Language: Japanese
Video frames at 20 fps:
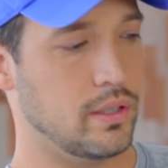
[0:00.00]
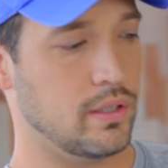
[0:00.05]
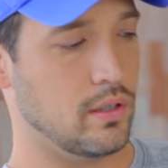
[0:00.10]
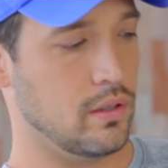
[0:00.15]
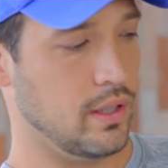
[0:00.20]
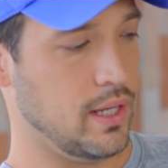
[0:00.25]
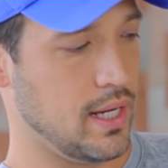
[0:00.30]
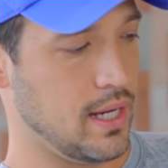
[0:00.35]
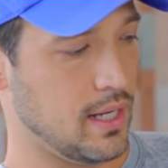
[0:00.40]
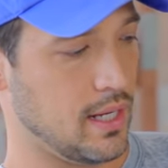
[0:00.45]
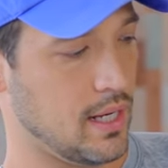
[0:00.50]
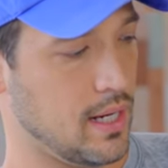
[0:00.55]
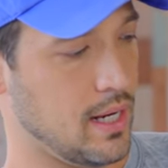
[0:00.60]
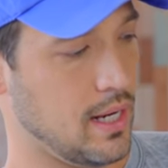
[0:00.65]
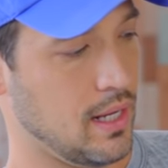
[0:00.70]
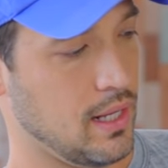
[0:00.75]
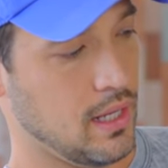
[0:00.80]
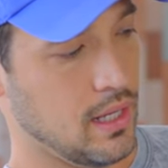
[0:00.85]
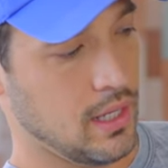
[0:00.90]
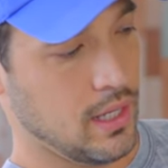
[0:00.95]
リスの部屋か
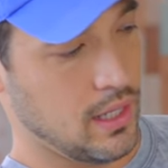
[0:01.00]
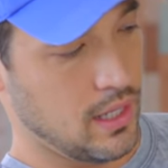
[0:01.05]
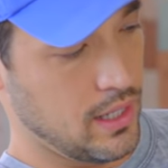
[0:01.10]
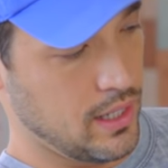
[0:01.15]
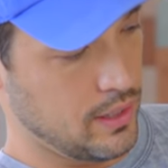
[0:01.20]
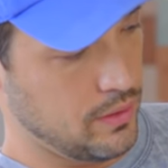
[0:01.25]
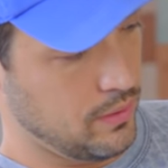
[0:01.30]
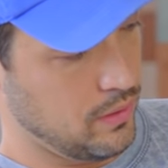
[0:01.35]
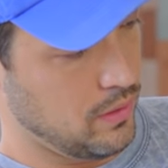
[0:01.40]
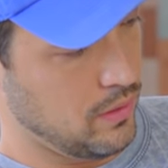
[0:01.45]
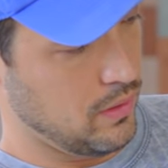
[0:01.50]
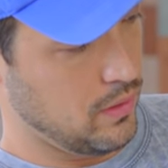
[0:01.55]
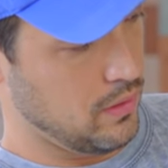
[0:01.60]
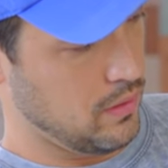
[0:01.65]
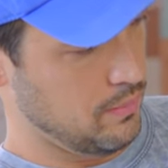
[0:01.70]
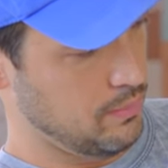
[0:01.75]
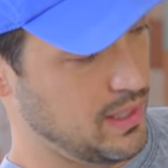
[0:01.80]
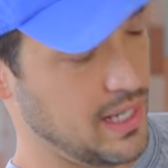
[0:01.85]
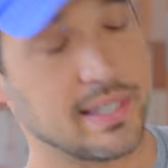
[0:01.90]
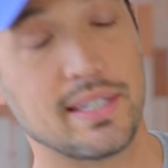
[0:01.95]
ら。あ
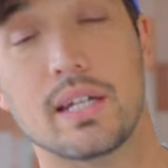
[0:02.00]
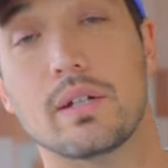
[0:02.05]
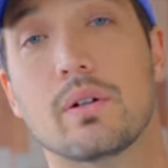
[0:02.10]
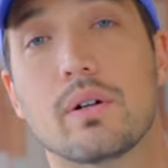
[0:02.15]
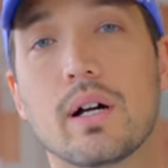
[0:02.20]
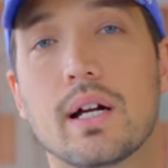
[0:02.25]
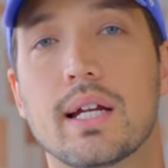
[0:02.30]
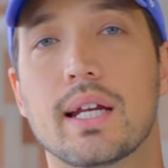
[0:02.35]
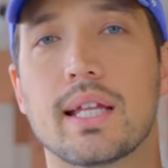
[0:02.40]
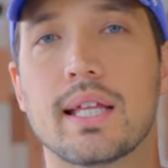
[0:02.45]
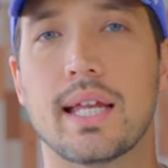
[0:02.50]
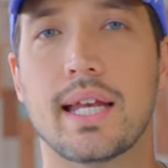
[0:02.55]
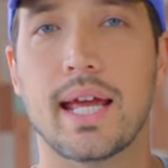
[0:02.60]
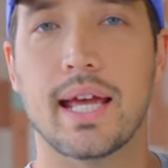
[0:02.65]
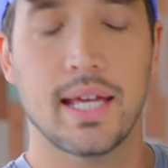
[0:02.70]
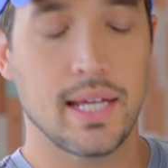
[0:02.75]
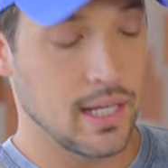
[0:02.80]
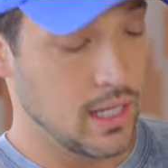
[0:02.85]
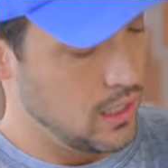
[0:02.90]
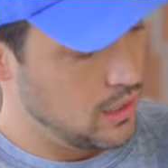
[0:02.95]
の皆さんのおかげで
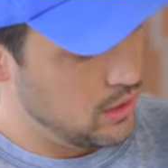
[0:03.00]
ね